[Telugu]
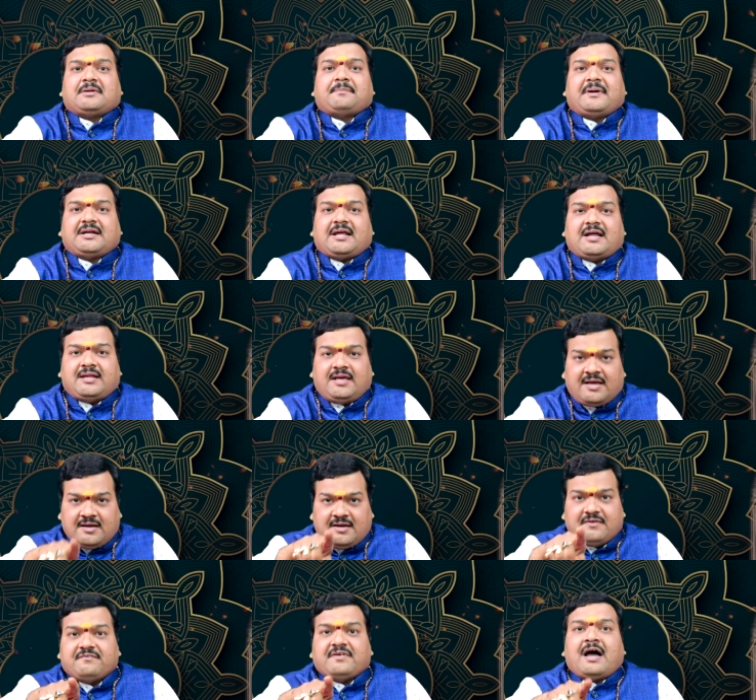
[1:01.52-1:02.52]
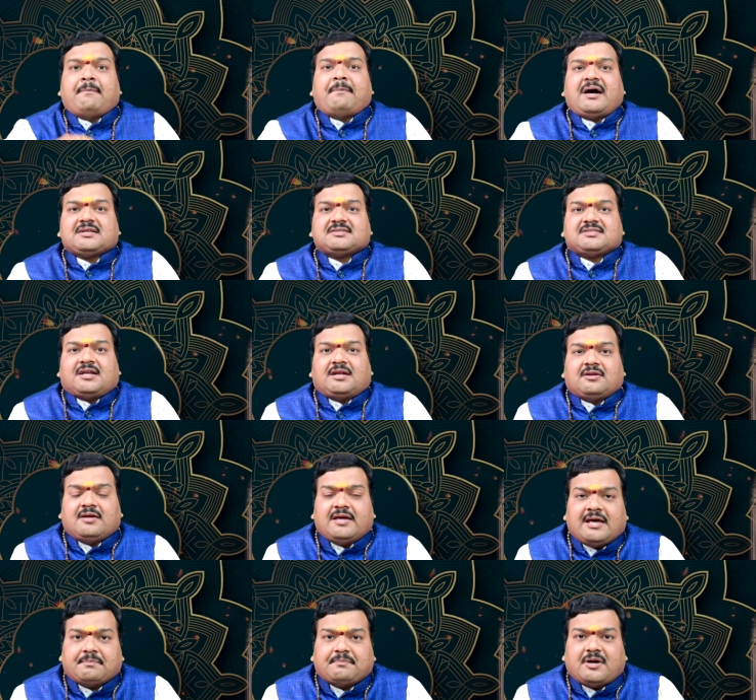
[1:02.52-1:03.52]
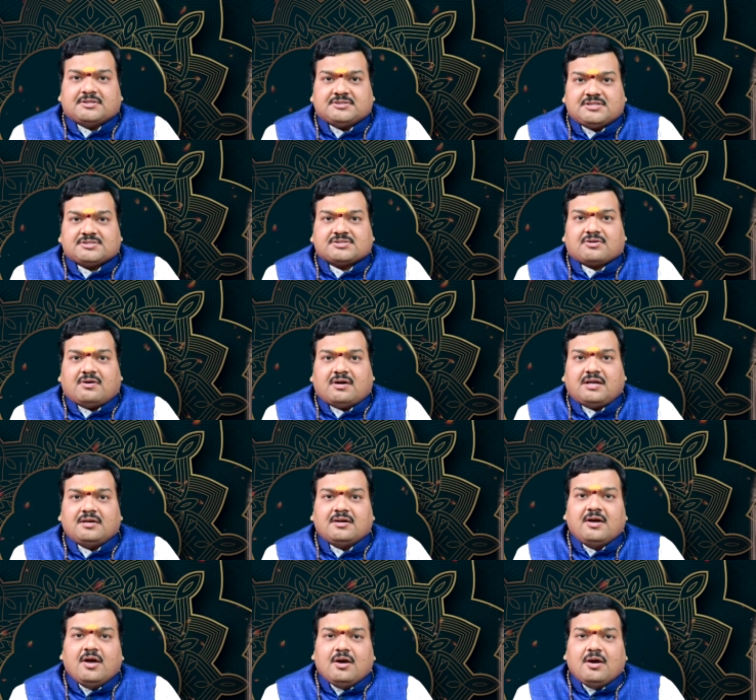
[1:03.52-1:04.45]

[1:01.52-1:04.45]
చిత్రపటాన్ని వ్యాపార స్థలంలో ఏర్పాటు చేసుకోవాలి